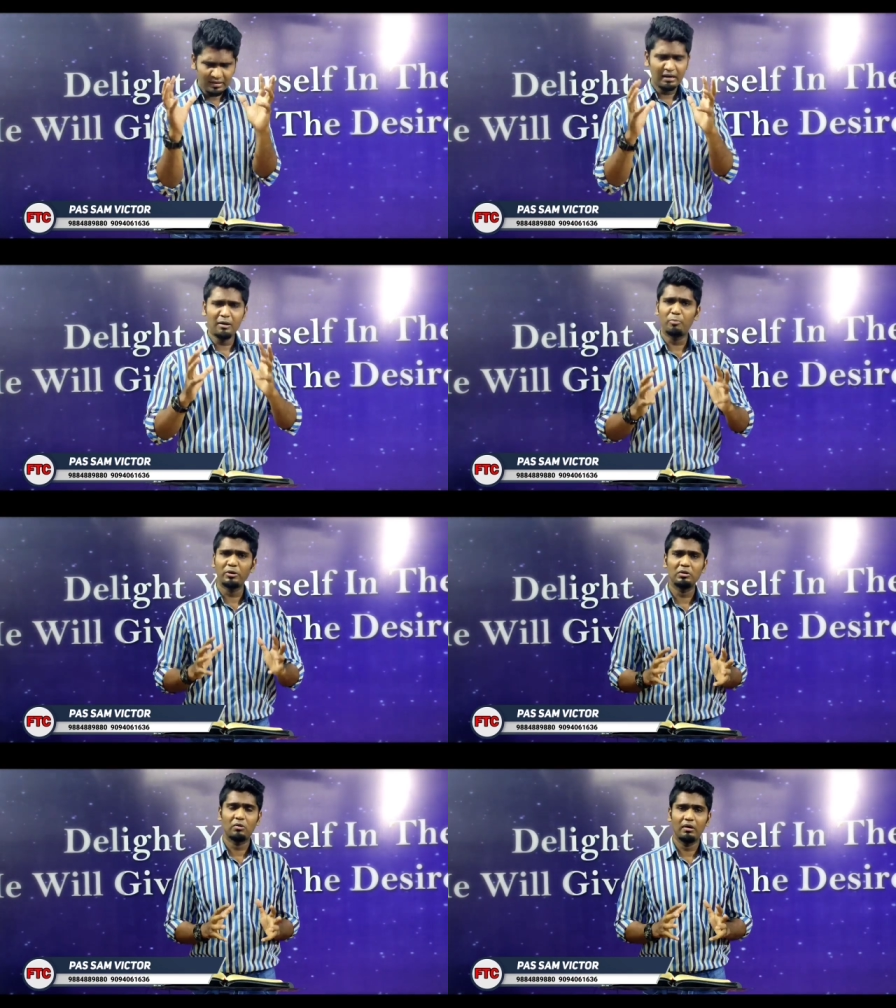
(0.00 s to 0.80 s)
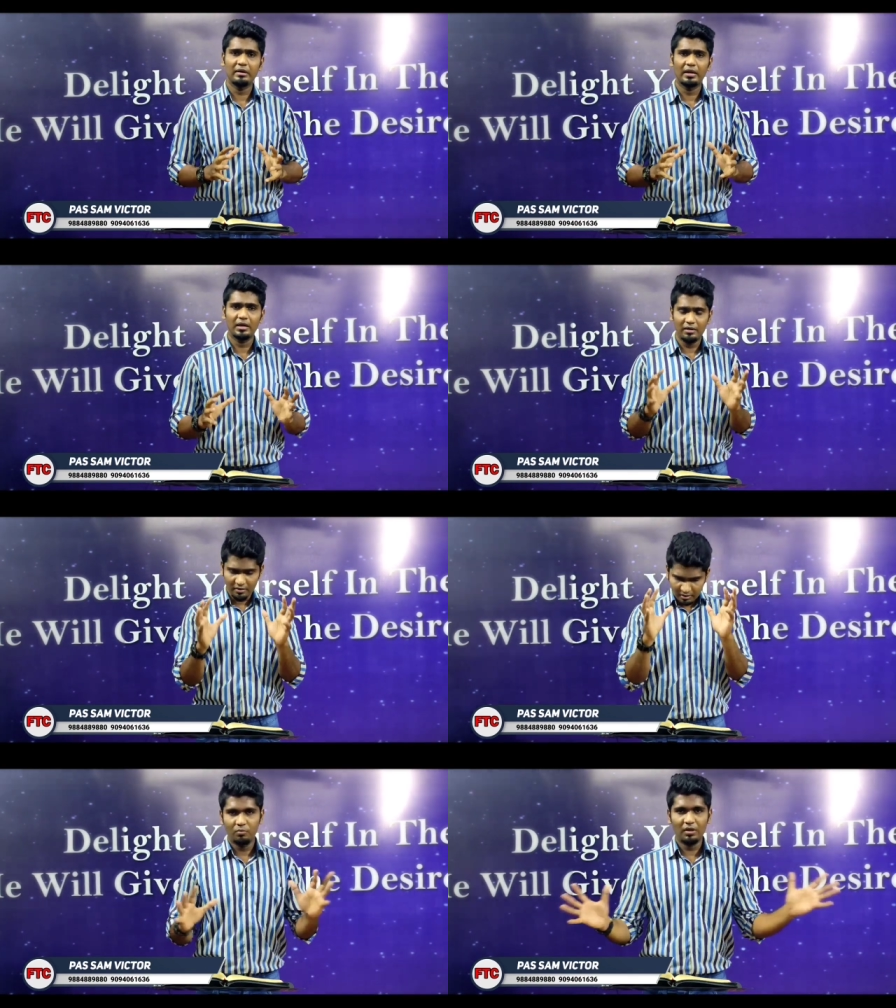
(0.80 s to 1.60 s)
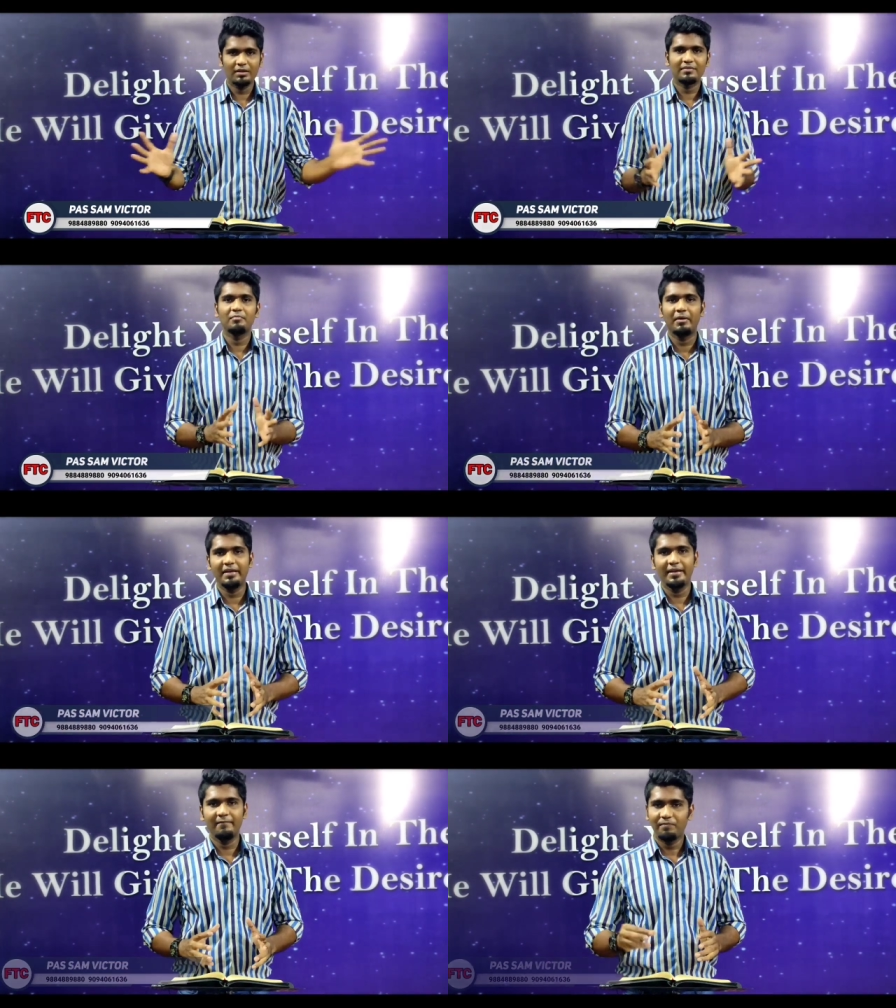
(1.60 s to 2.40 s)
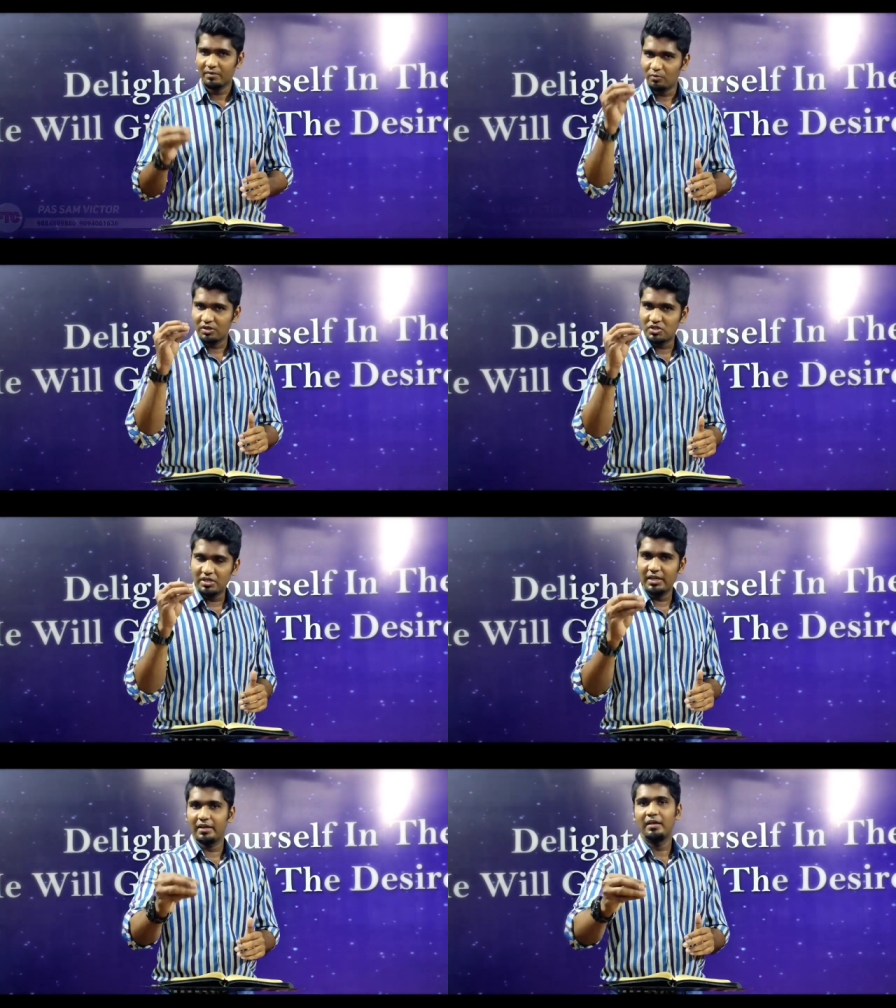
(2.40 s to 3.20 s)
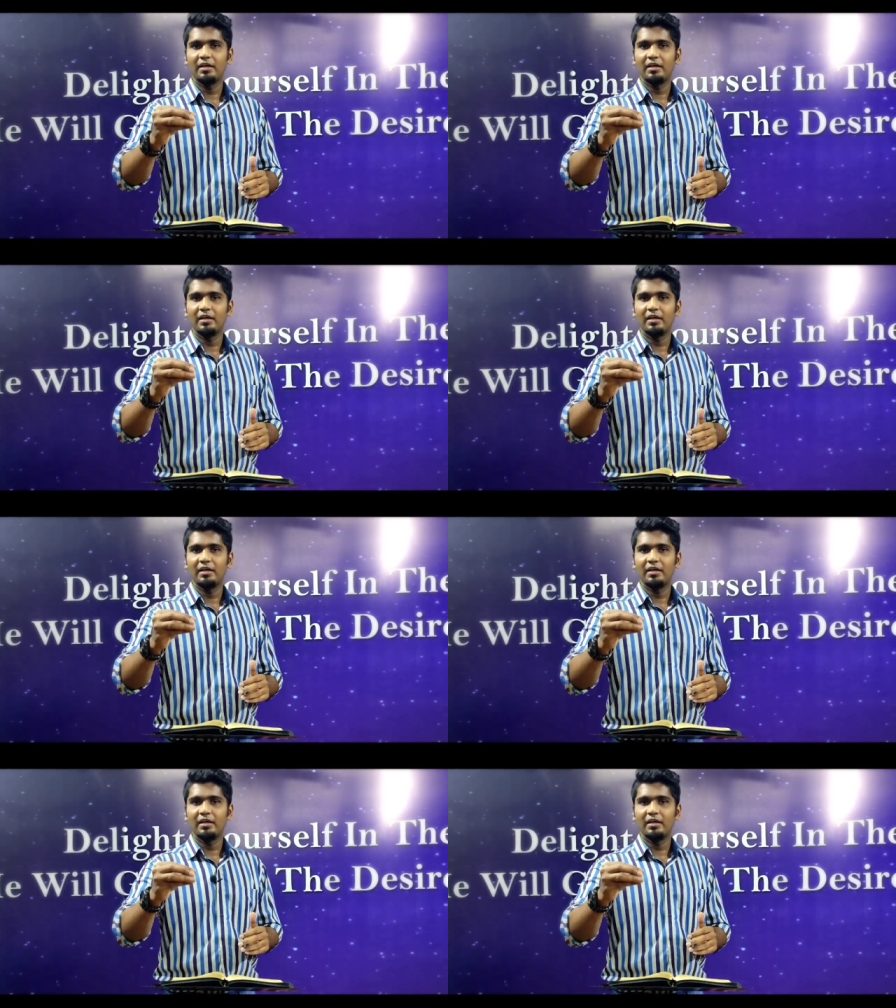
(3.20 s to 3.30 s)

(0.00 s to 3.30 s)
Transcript: நல்லா புரிந்து கொள்ளுங்கள் உலகத்தின்படி ஒரு சின்ன